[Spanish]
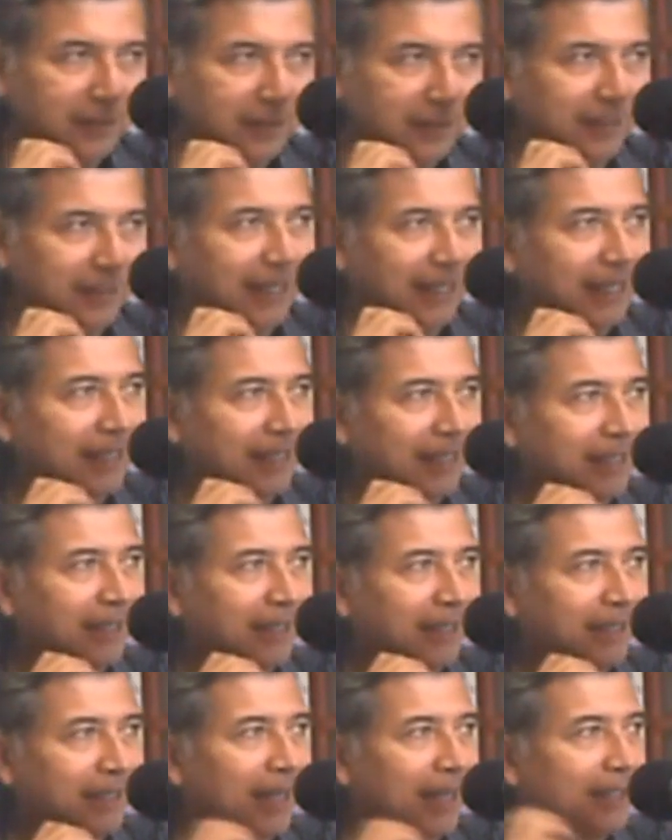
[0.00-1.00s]
de aquella
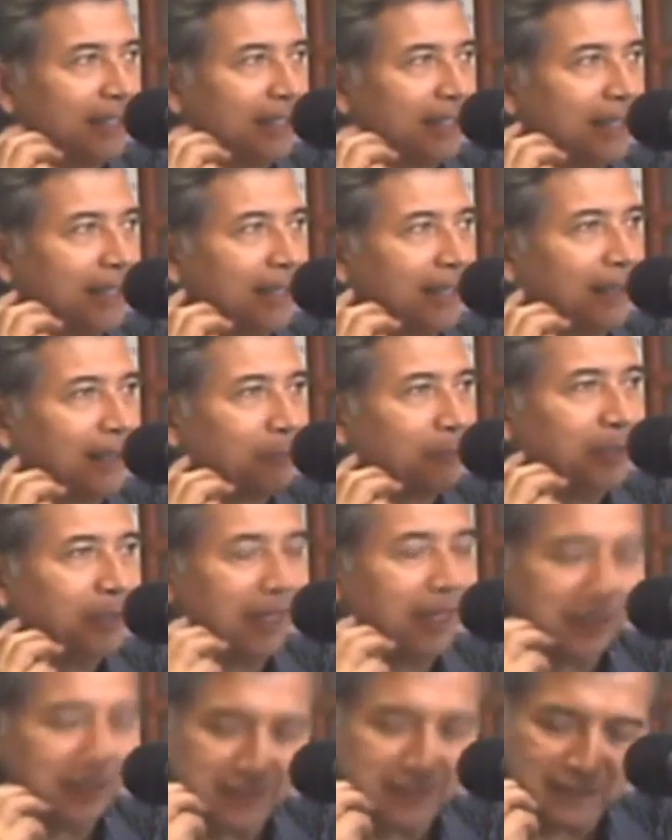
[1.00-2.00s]
edad de la
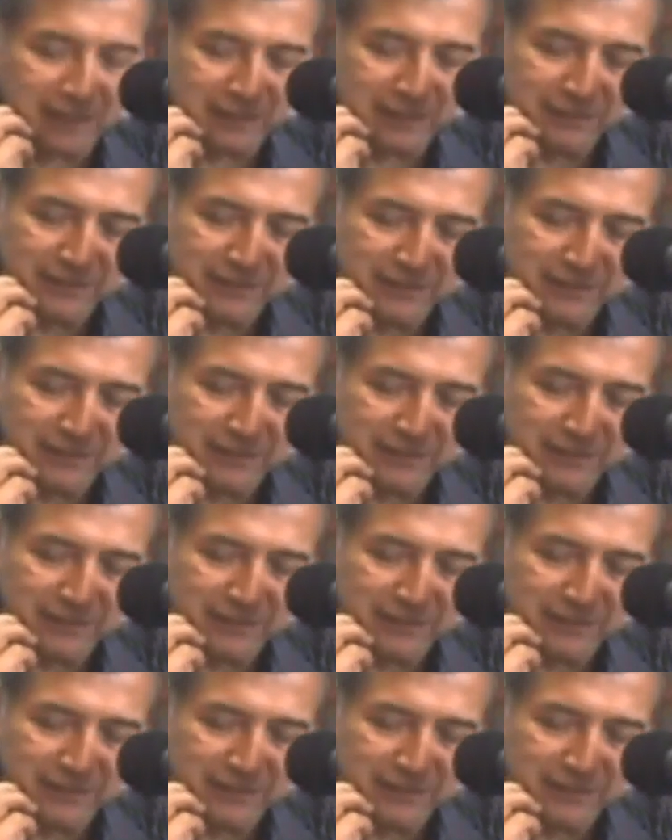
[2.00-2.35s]
piedra,